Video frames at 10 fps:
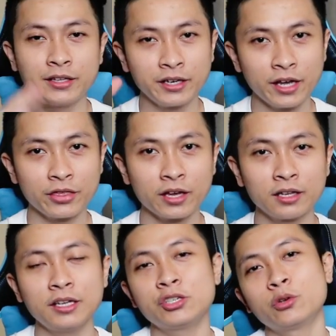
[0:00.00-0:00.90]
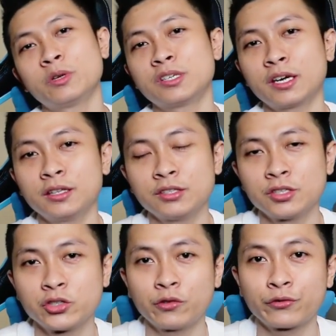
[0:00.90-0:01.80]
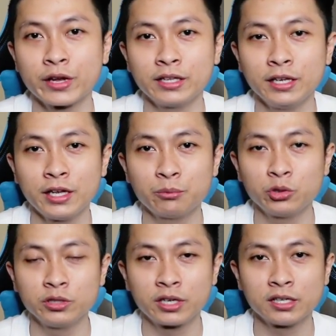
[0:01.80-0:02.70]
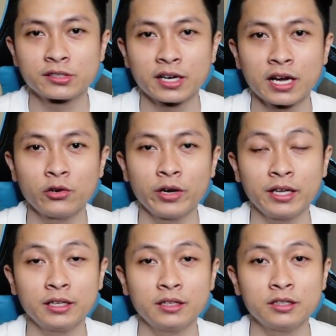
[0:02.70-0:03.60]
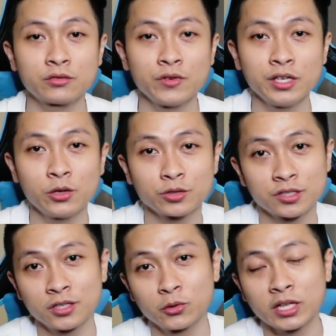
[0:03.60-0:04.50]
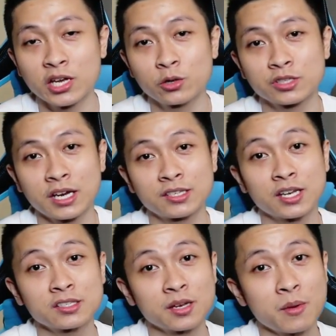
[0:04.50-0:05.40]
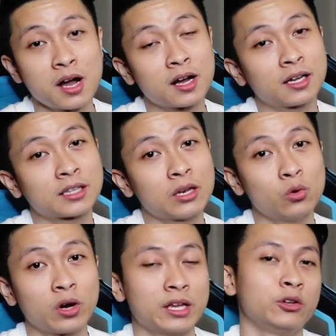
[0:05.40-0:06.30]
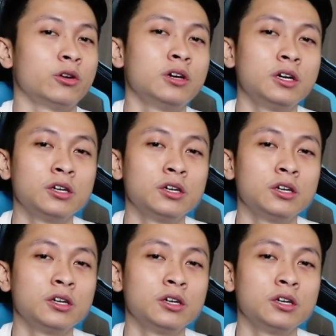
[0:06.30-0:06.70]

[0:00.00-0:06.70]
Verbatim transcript: Hey there Ethical Nation! Once again, this is your friendly neighborhood Carl Serrano and in this video, sasagot tayo sa isa sa mga katanungan nyo.